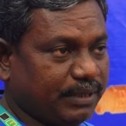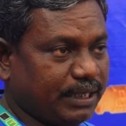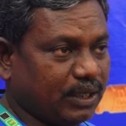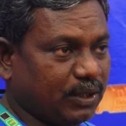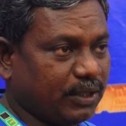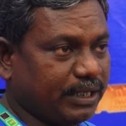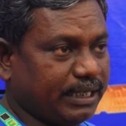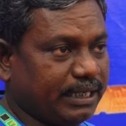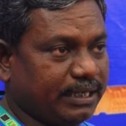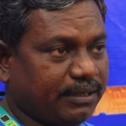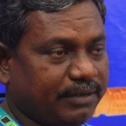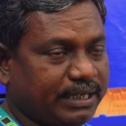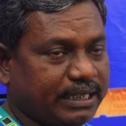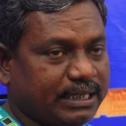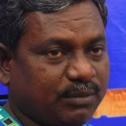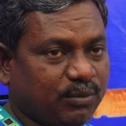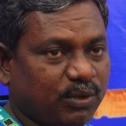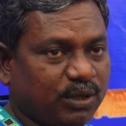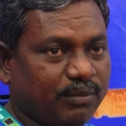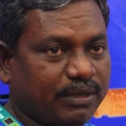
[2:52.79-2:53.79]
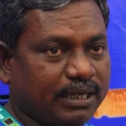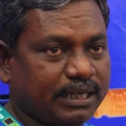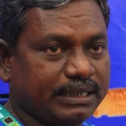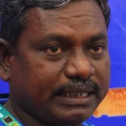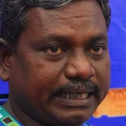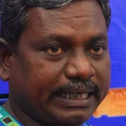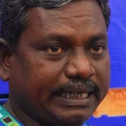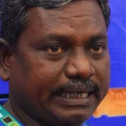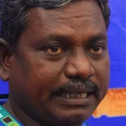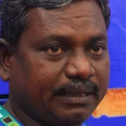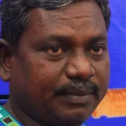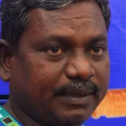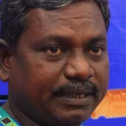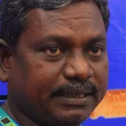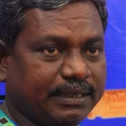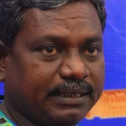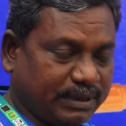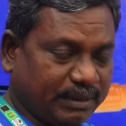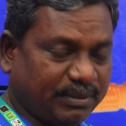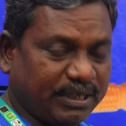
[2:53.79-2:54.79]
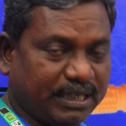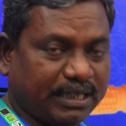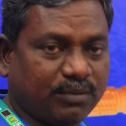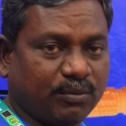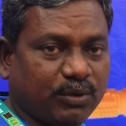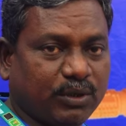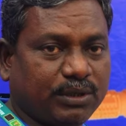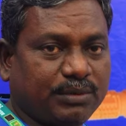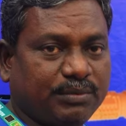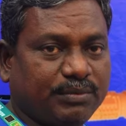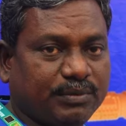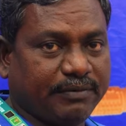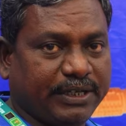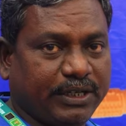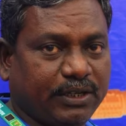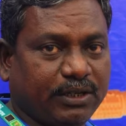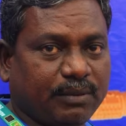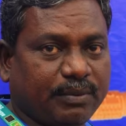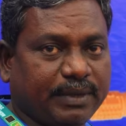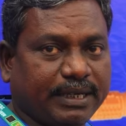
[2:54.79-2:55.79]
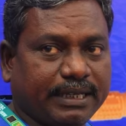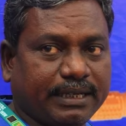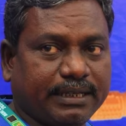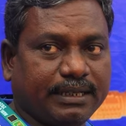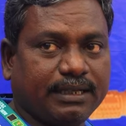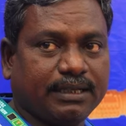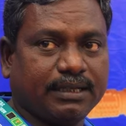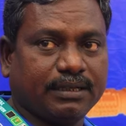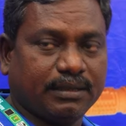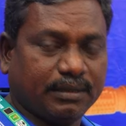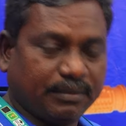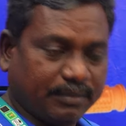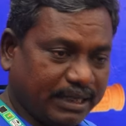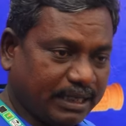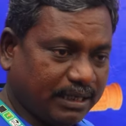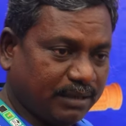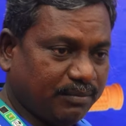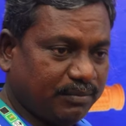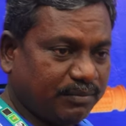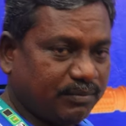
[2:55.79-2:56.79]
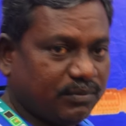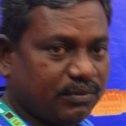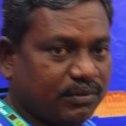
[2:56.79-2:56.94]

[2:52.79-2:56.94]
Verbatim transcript: எங்களுடைய நிறுவனத்தின் மூலமாக தயாரிக்கப்பட்டு தமிழ்நாடு முழுவதும் விநியோகிக்கப்படுகிறது மேலும்